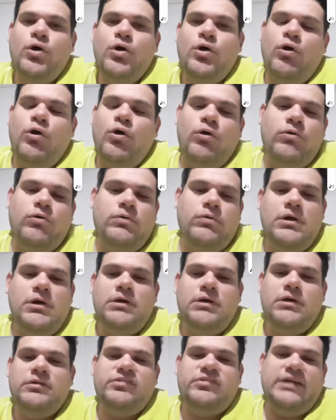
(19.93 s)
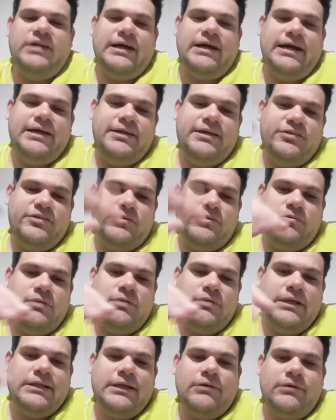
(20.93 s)
Ou se a carreira
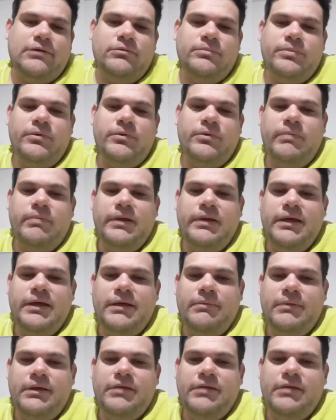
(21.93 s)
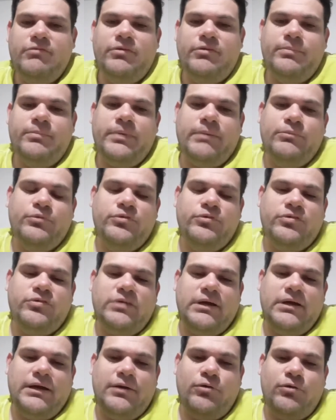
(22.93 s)
secular está com um problema e vão para a
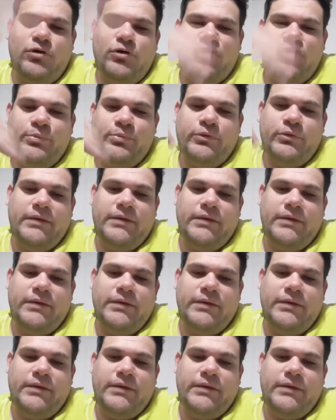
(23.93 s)
música gospel,